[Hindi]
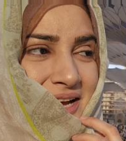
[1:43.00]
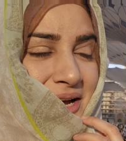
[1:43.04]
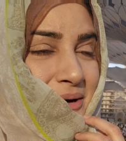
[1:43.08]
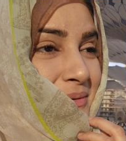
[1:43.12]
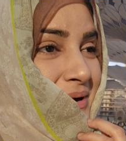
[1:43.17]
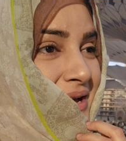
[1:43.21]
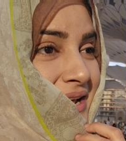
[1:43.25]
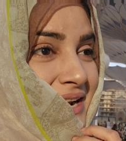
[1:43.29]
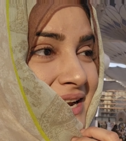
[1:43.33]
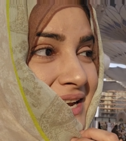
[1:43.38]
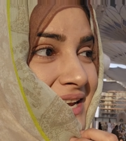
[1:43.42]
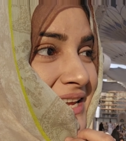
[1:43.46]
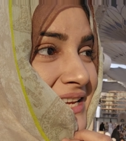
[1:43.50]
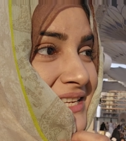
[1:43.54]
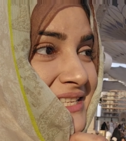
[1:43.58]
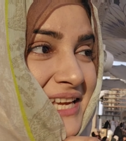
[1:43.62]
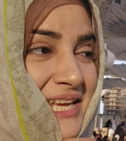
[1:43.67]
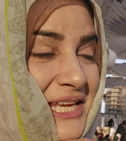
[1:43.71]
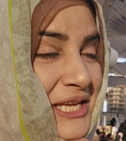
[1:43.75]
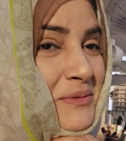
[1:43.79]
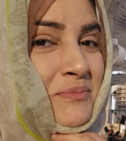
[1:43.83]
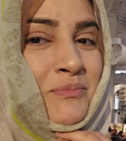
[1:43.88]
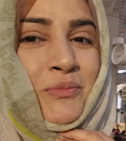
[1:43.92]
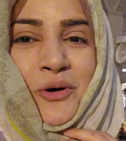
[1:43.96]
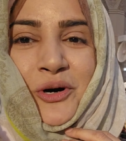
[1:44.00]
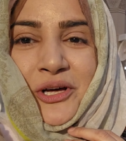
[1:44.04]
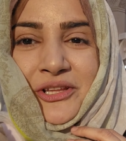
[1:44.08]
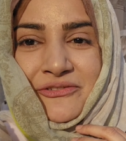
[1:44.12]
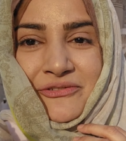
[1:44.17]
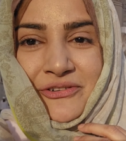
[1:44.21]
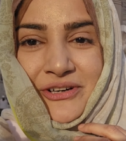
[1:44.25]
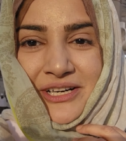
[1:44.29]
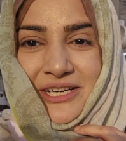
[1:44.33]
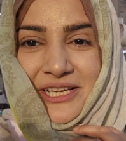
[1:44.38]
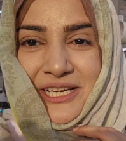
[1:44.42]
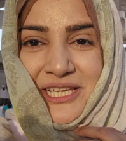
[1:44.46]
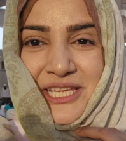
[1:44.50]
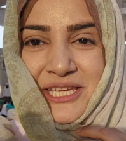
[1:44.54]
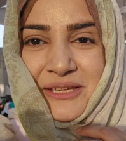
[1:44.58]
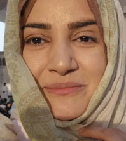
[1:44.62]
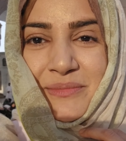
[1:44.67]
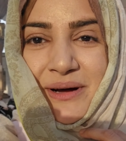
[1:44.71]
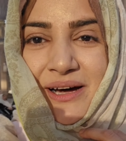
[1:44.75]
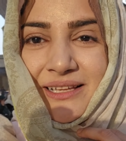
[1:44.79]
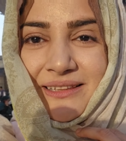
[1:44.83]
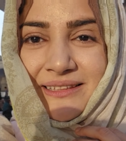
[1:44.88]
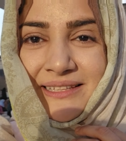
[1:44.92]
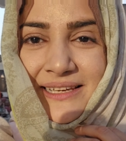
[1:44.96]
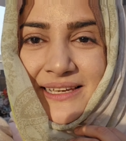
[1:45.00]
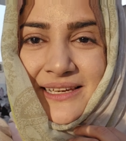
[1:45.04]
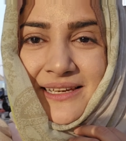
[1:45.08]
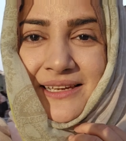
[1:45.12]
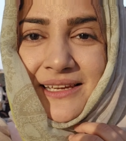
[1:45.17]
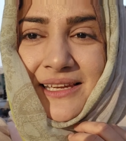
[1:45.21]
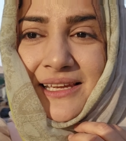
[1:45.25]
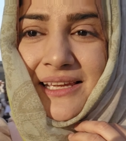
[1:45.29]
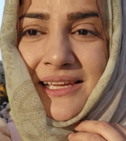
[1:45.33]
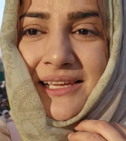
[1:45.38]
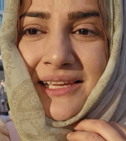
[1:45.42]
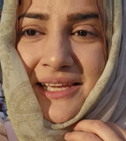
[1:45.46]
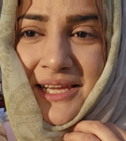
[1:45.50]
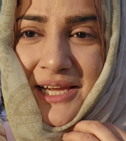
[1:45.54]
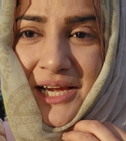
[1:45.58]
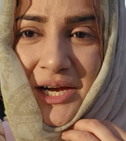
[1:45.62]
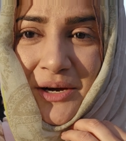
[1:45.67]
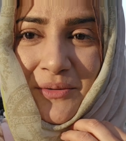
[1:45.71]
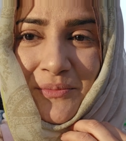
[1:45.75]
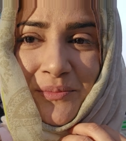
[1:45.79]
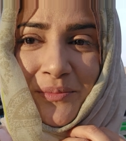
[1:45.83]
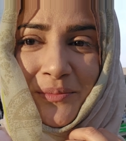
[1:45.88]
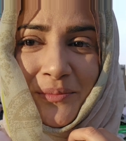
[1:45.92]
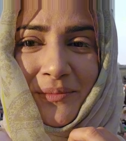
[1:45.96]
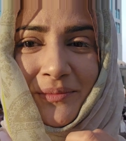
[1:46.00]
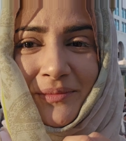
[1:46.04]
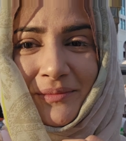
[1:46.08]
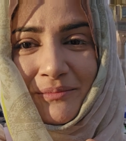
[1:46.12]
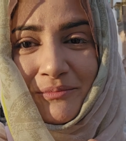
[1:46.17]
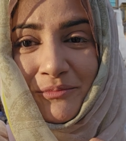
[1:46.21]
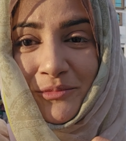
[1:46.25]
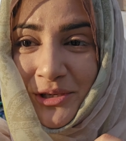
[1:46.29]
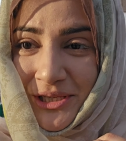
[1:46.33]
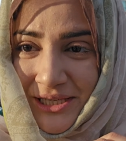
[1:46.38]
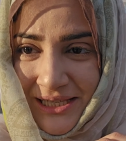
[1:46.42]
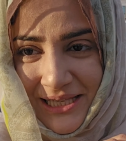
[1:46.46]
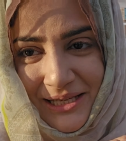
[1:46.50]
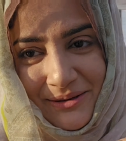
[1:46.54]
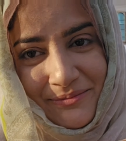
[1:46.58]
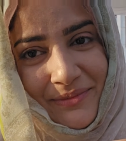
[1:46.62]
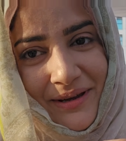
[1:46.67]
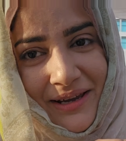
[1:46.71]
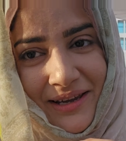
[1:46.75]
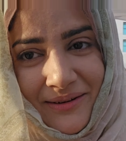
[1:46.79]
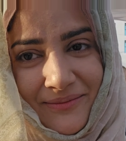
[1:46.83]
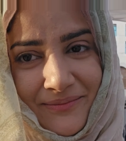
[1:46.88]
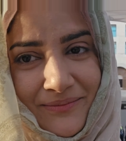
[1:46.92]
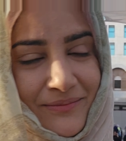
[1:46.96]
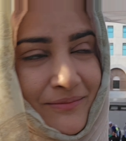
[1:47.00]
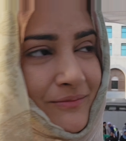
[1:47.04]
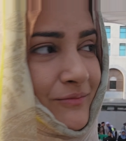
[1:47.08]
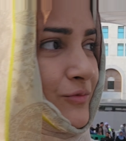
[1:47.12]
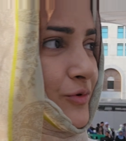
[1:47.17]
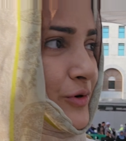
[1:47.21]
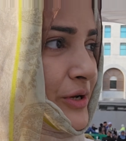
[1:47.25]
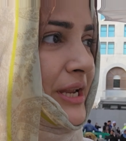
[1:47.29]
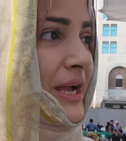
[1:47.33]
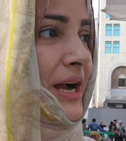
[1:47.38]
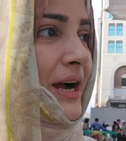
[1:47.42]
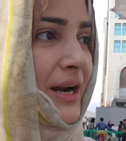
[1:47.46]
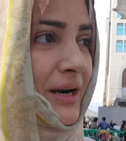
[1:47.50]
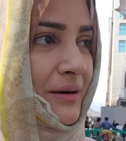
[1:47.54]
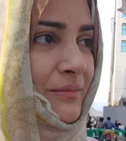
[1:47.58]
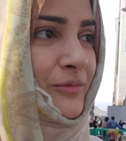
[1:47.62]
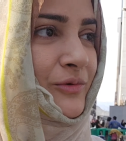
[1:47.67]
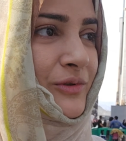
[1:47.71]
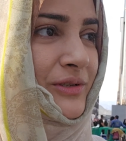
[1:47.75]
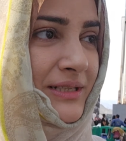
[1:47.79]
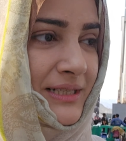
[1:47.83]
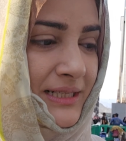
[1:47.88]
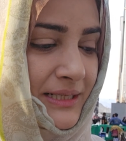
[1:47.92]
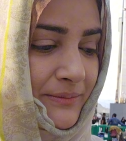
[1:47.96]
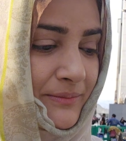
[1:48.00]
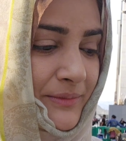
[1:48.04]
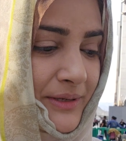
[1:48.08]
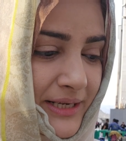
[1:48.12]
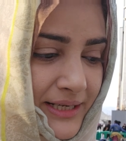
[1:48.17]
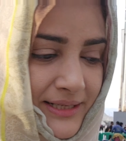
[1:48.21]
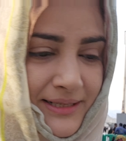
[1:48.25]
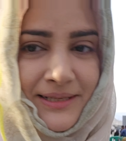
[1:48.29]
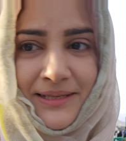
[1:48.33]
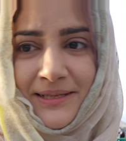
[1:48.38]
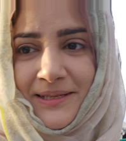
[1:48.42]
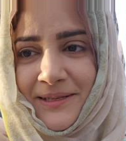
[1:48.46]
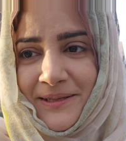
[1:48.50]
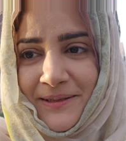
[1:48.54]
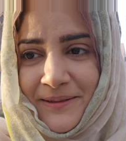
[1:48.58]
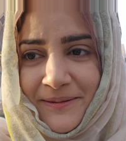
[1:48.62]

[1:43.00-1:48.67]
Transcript: हमारे लिए यही बहुत फ़ख्र की बात है कि हम मुस्लिम हैं वी आर मुस्लिम यस